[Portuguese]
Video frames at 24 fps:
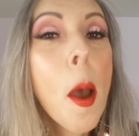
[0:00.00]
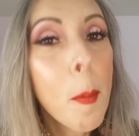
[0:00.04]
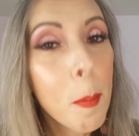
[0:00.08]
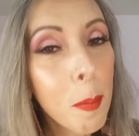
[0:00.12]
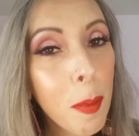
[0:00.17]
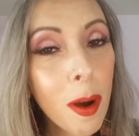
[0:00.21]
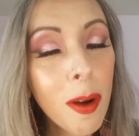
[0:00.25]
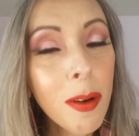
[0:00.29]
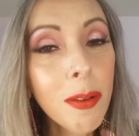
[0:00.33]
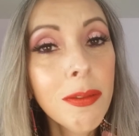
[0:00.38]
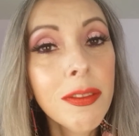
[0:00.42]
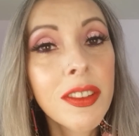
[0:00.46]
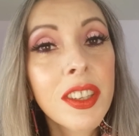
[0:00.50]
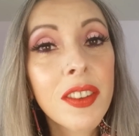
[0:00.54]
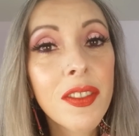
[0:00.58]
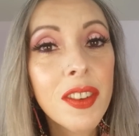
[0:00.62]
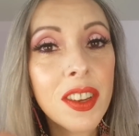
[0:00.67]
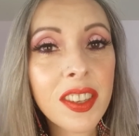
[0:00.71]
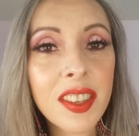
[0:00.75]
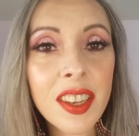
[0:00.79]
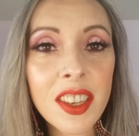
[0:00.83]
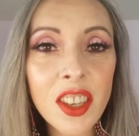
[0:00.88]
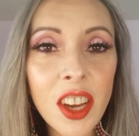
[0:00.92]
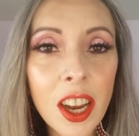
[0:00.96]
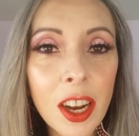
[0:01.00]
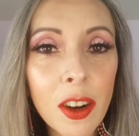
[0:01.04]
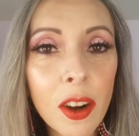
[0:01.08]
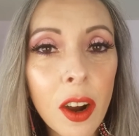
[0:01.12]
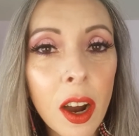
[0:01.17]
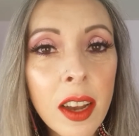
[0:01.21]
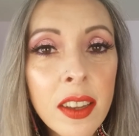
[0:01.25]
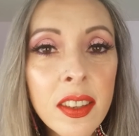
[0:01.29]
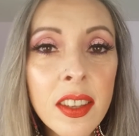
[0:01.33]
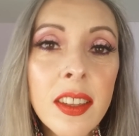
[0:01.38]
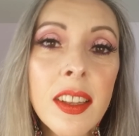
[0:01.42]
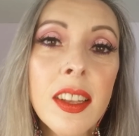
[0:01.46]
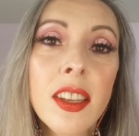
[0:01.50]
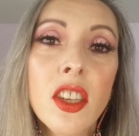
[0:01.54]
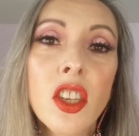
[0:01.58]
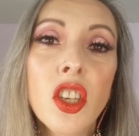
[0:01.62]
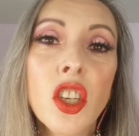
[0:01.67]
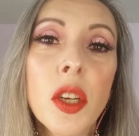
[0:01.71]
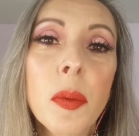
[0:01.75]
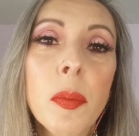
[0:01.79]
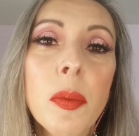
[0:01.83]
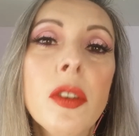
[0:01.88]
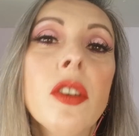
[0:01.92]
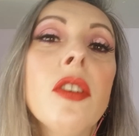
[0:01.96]
Bom, se você já gosta desse
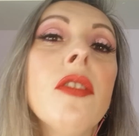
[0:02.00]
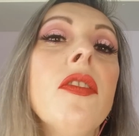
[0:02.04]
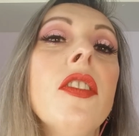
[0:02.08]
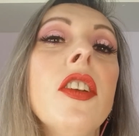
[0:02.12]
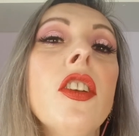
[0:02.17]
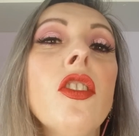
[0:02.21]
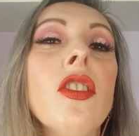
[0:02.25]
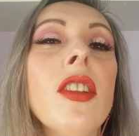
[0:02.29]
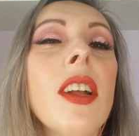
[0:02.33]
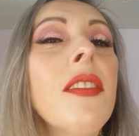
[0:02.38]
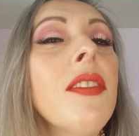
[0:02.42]
tipo de vídeo